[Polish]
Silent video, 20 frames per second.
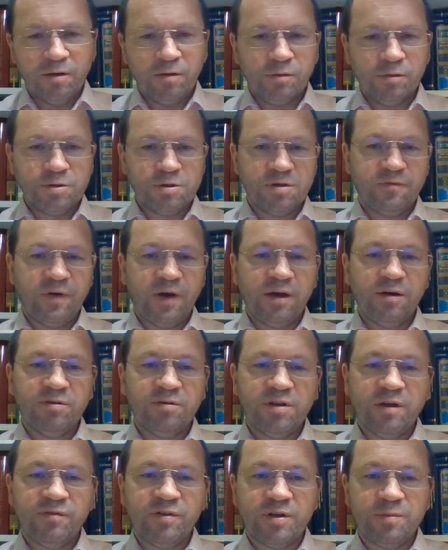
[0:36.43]

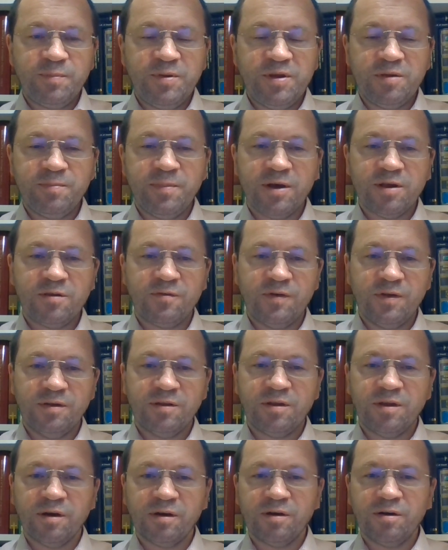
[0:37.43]
używają nawet Pisma
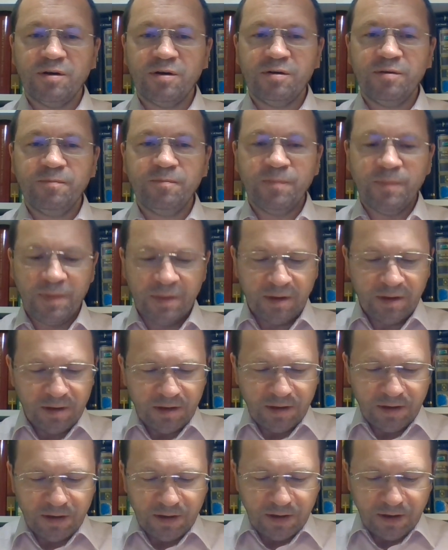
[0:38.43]
Świętego
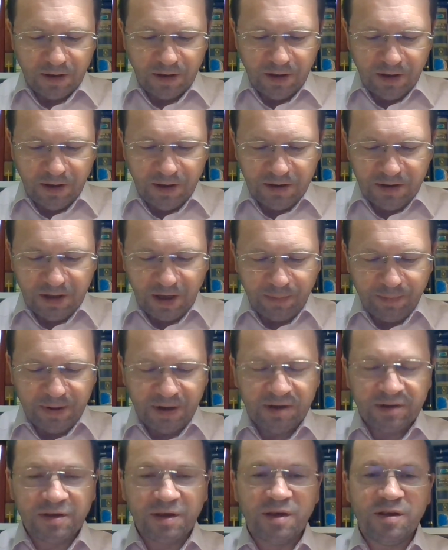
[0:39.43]
i
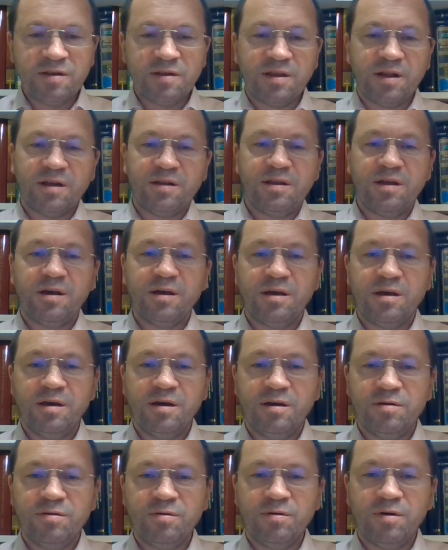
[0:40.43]
diabelskiej
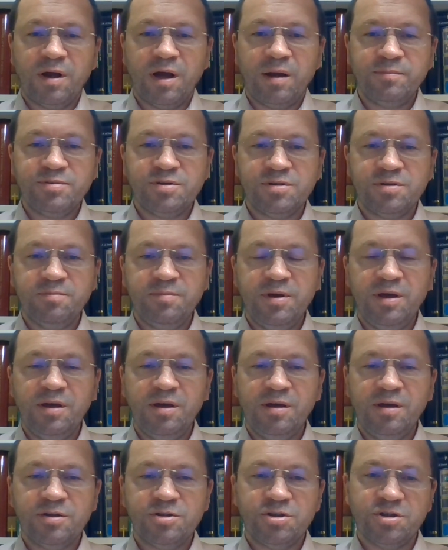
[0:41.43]
strategii, która
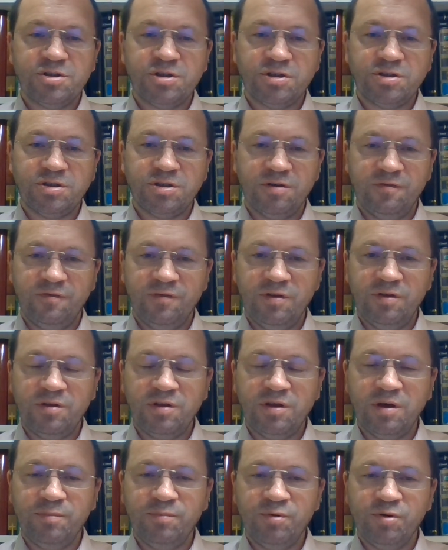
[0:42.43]
brzmi, czy
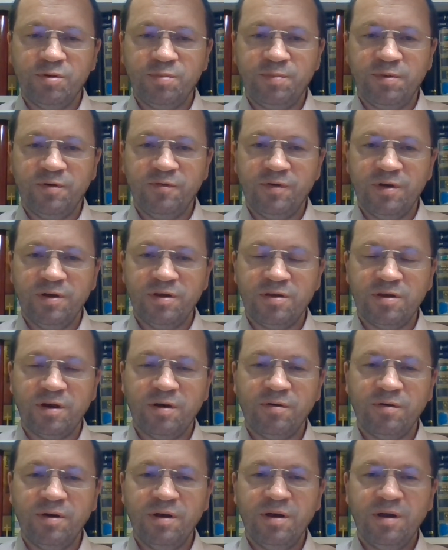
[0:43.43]
rzeczywiście Bóg
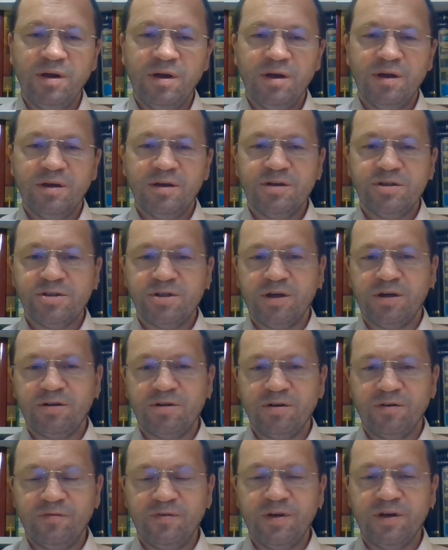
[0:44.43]
powiedział, że
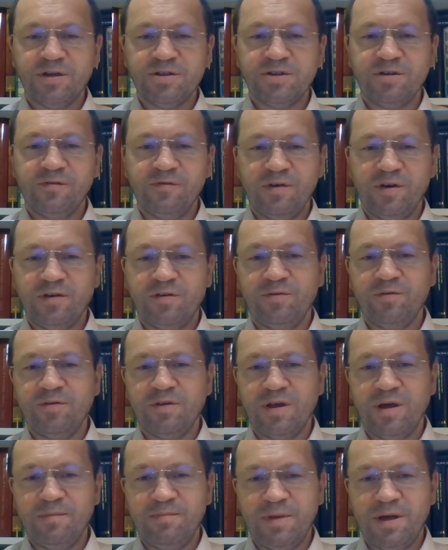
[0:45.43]
kto wierzy w
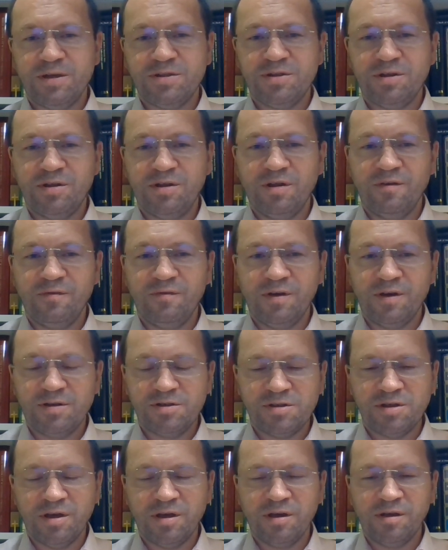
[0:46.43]
Jezusa ma życie
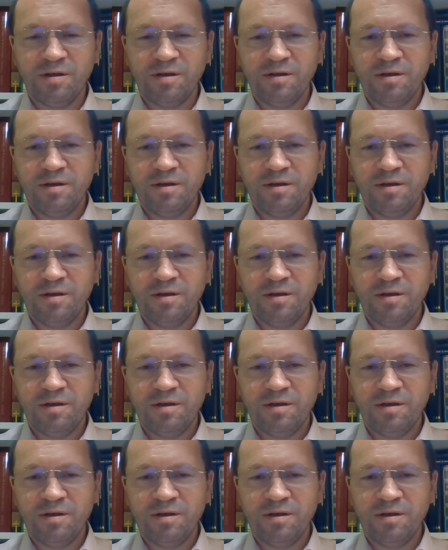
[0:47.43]
wieczne.